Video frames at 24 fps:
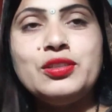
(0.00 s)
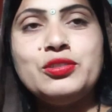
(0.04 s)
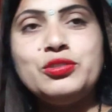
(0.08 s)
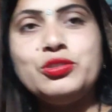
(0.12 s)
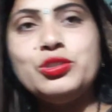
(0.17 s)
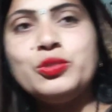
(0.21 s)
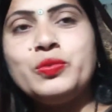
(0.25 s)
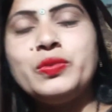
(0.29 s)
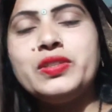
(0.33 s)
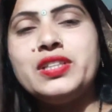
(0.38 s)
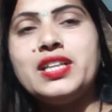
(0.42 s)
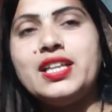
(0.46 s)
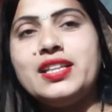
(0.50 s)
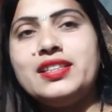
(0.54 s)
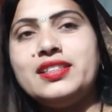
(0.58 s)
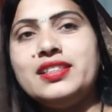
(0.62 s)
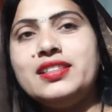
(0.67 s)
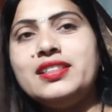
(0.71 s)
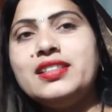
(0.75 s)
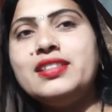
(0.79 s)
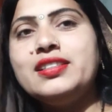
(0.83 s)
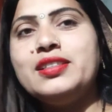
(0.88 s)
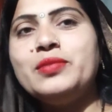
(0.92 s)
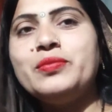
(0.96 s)
जो बनाते
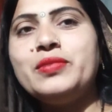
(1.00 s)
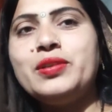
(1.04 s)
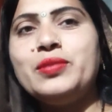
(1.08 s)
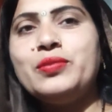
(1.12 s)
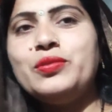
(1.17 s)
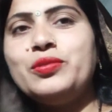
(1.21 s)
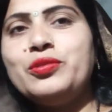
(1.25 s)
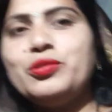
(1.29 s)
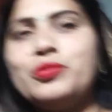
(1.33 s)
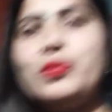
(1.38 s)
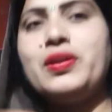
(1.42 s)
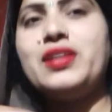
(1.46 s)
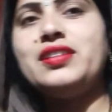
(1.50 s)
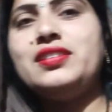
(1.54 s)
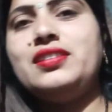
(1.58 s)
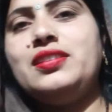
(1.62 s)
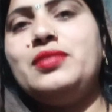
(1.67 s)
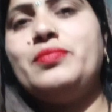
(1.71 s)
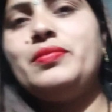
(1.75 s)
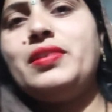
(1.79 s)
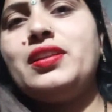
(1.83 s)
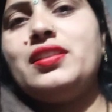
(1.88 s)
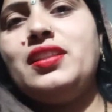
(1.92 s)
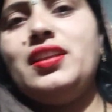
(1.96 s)
हैं ना दिन भर दो बार
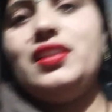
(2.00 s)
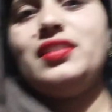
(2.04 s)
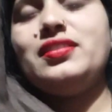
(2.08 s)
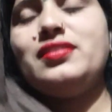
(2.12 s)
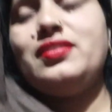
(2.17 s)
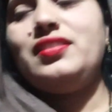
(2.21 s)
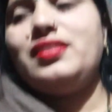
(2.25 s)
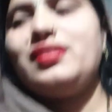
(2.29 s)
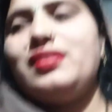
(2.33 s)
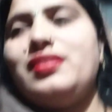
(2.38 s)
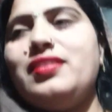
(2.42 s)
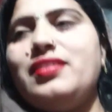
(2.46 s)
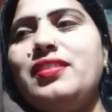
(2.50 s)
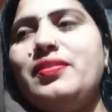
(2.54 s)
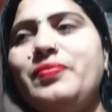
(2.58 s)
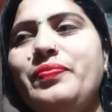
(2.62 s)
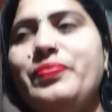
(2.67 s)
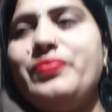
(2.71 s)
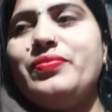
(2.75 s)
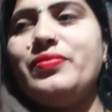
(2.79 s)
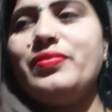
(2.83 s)
तीन बार देखते हैं